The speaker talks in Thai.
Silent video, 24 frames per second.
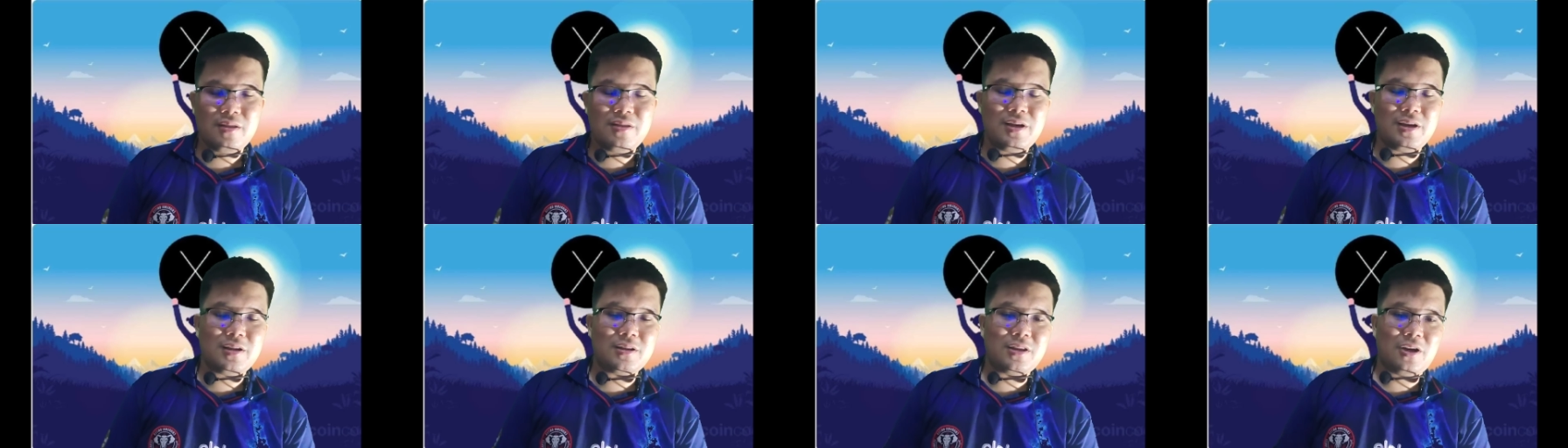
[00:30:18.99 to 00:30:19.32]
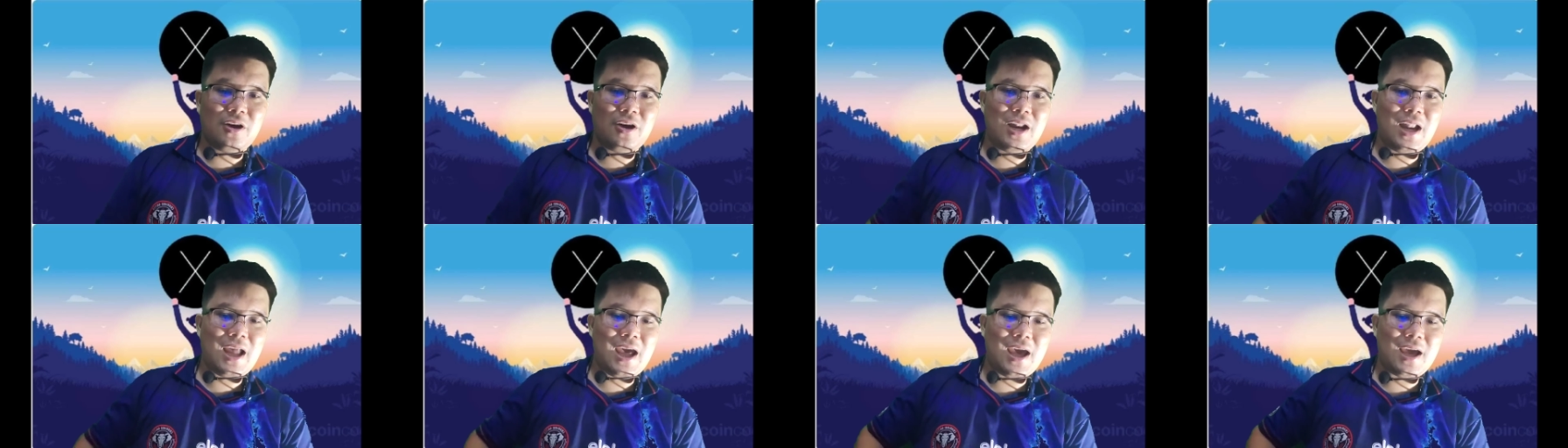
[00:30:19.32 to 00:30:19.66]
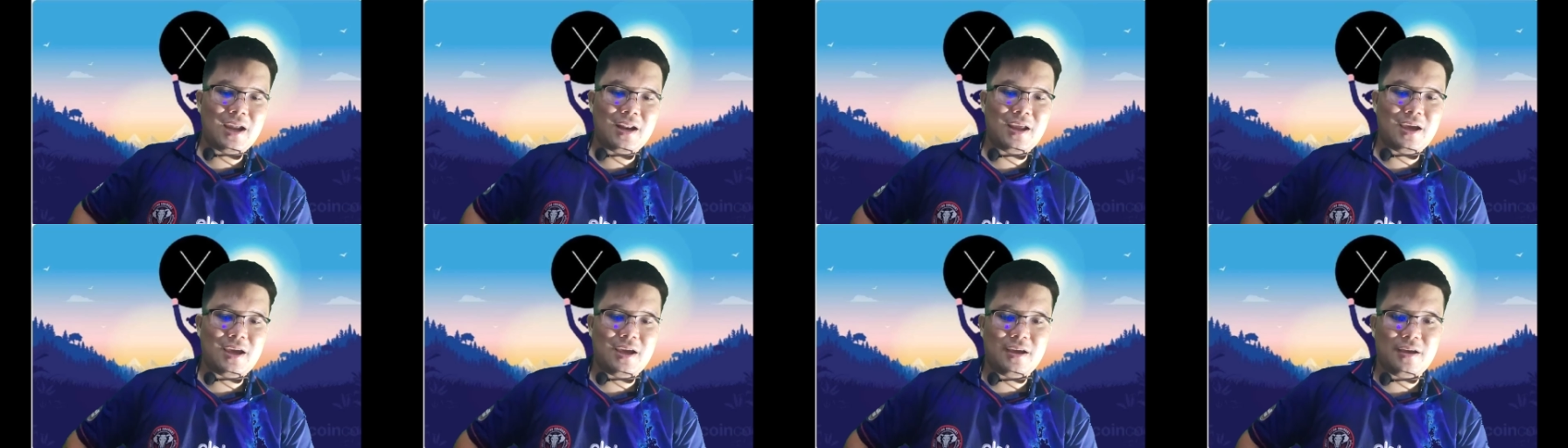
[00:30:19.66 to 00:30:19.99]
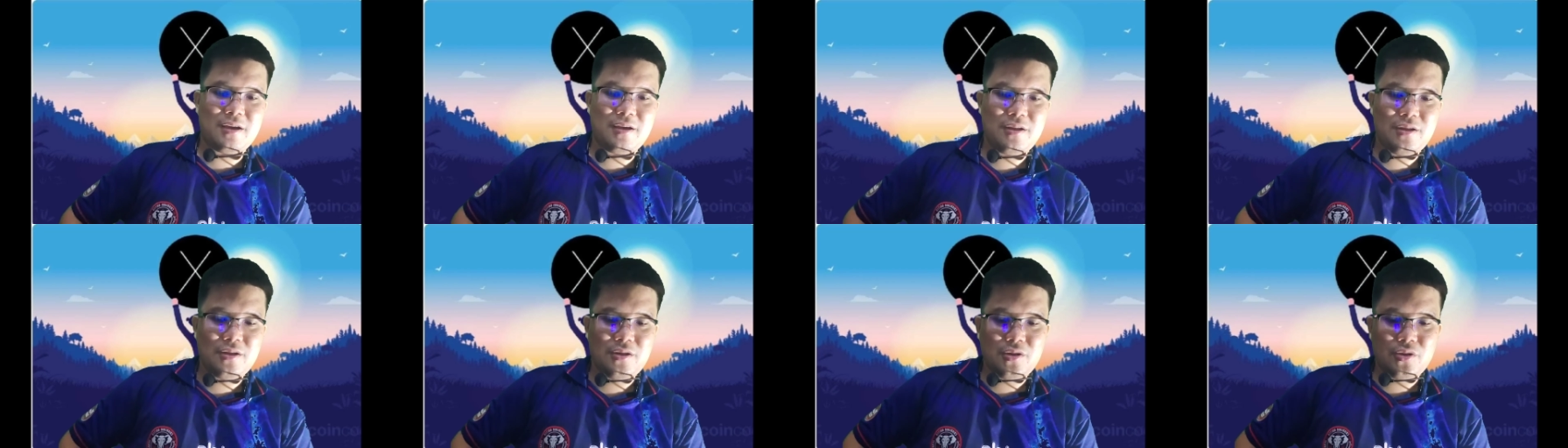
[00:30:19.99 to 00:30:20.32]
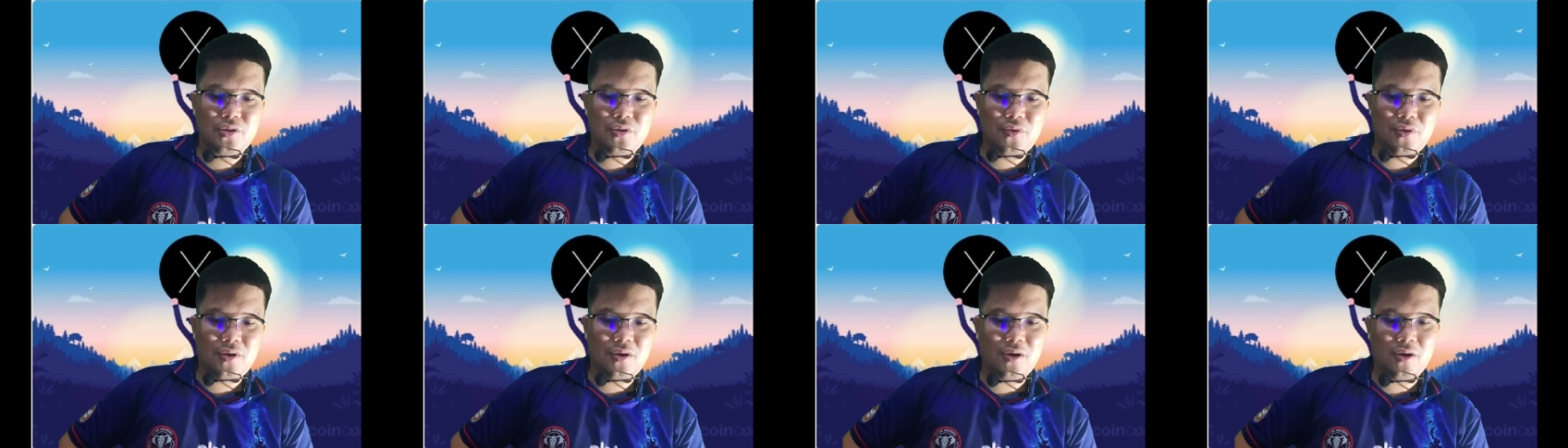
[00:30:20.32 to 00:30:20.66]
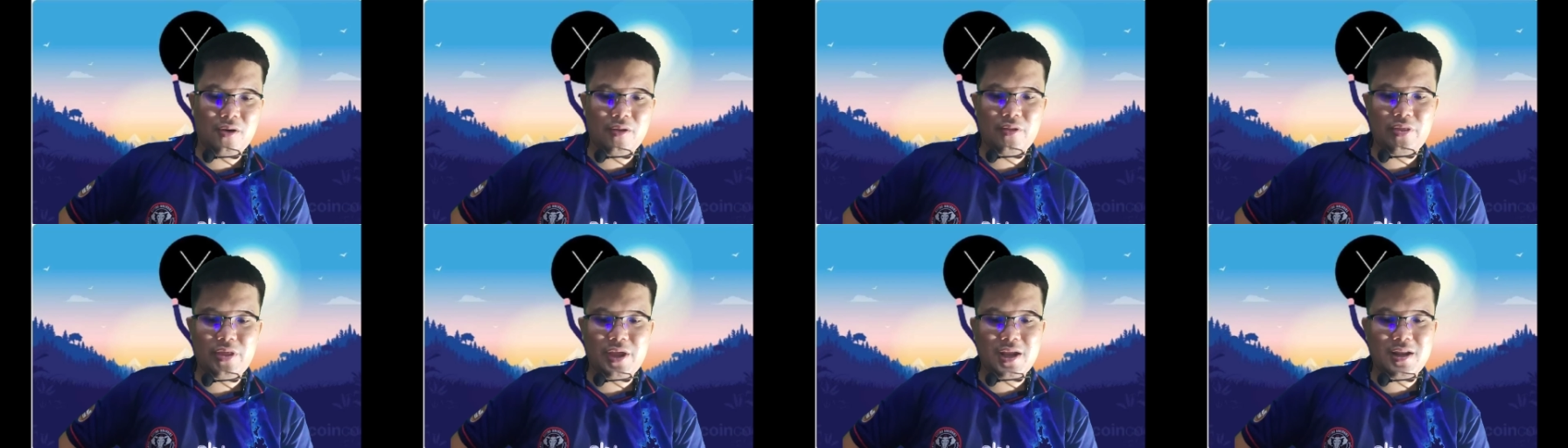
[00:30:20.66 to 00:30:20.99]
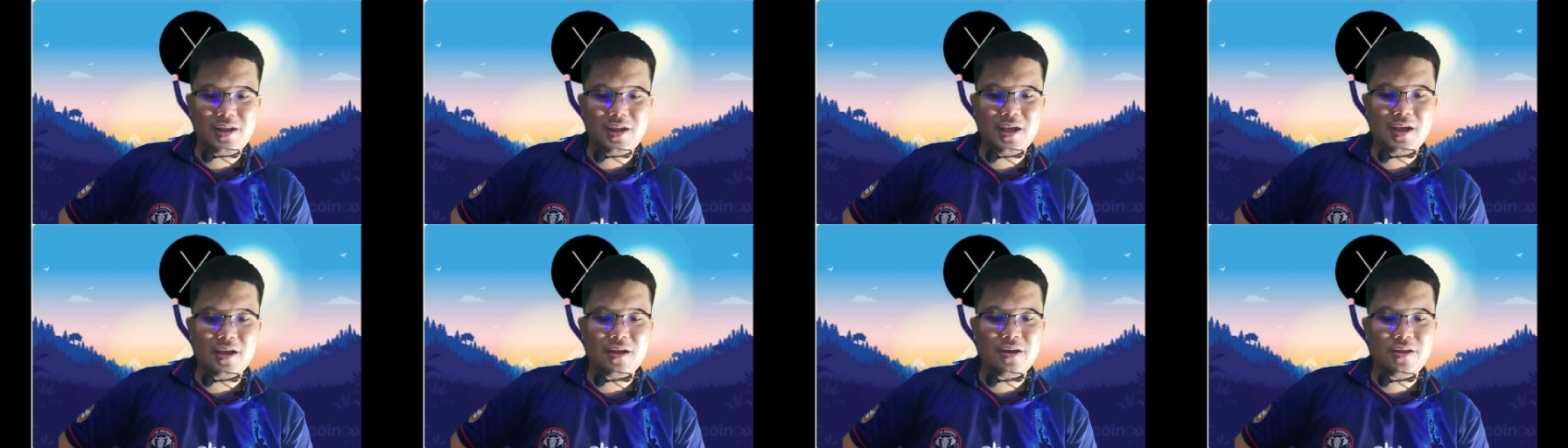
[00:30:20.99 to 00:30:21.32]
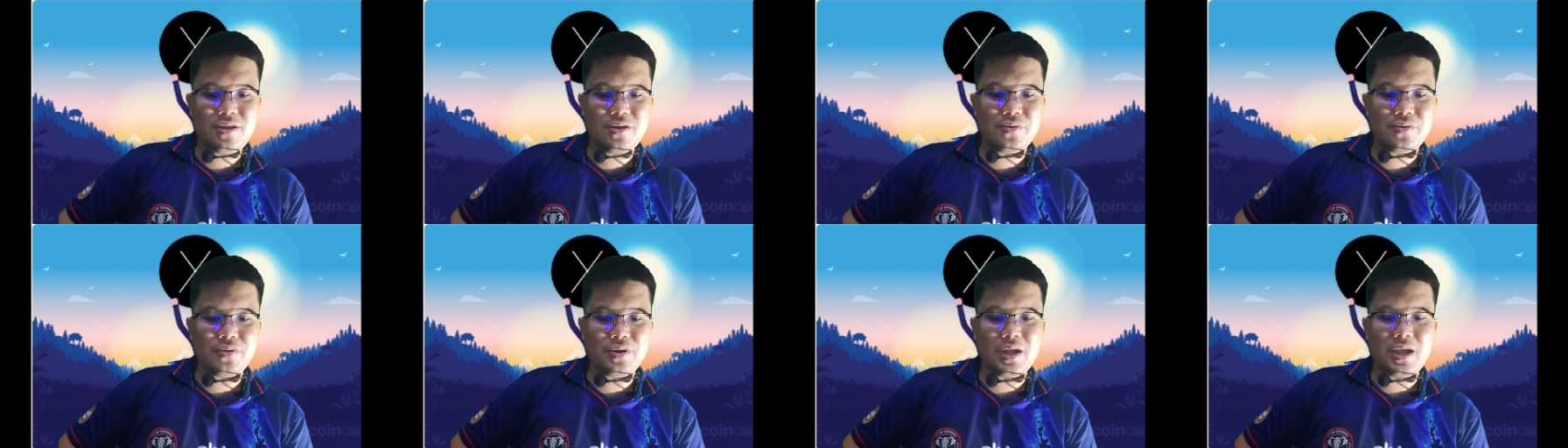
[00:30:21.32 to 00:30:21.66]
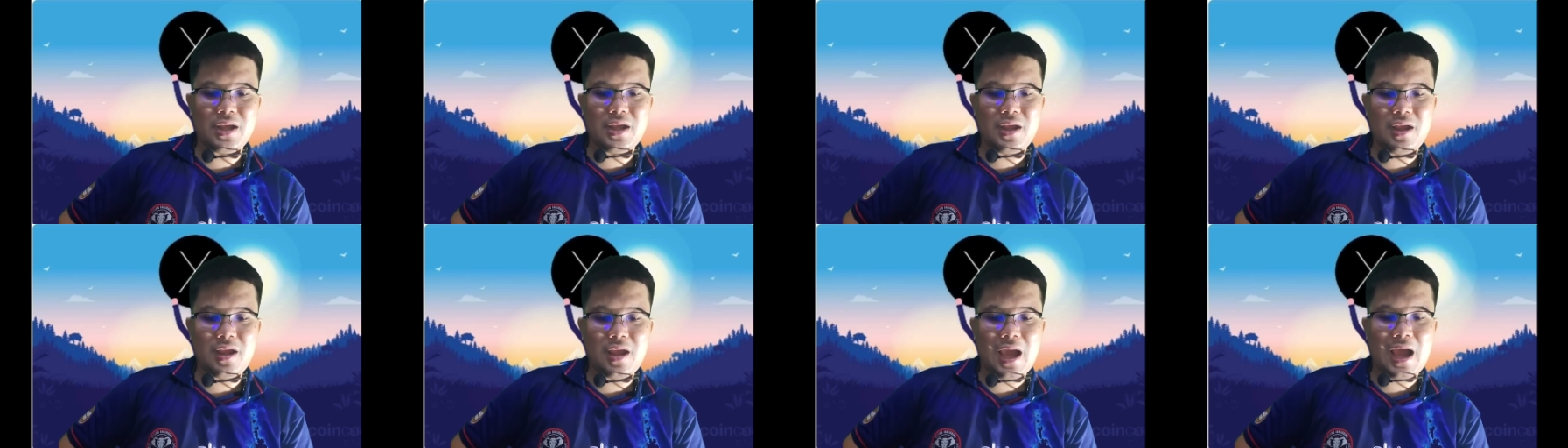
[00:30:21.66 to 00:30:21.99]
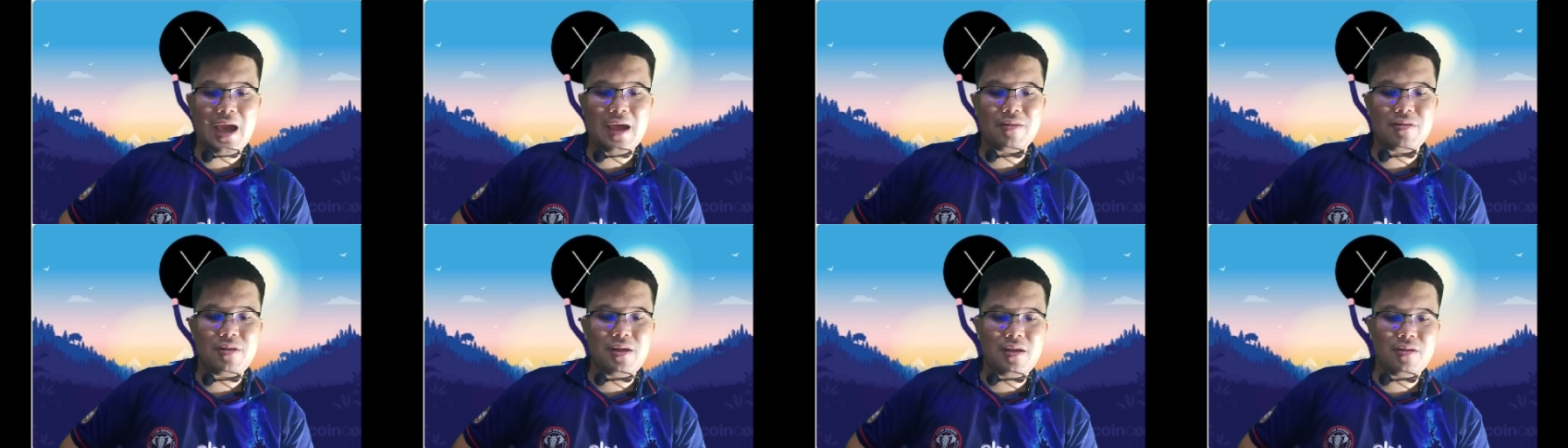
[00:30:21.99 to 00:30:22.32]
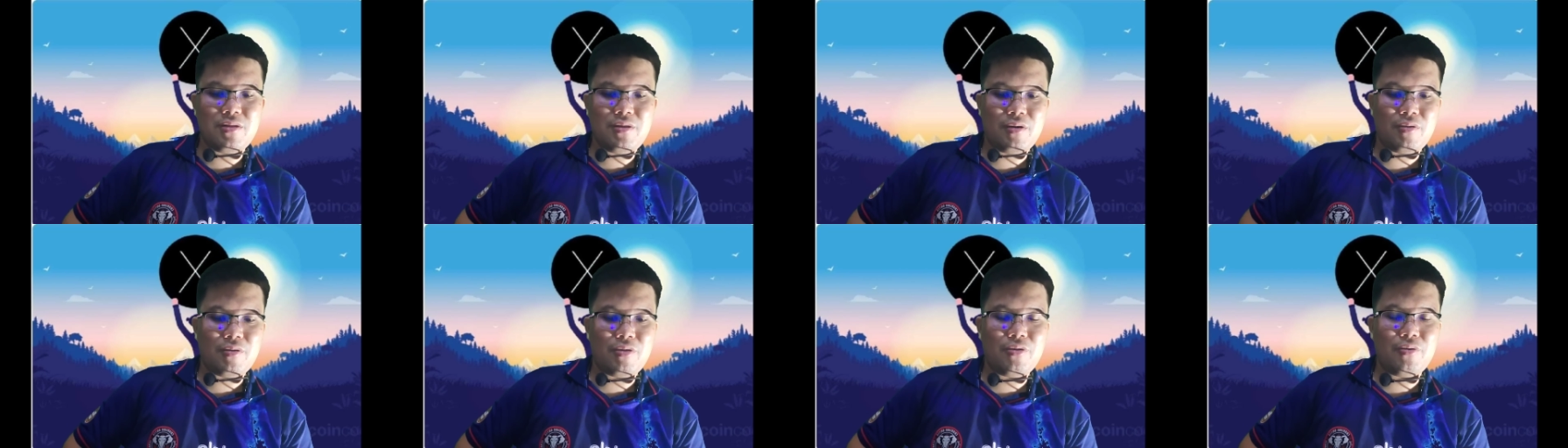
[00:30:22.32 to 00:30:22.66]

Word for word: ซึ่งตอนแรกเนี่ยตัวของเซนเนี่ยก็อยู่ใน อี อาร์ ซี ยี่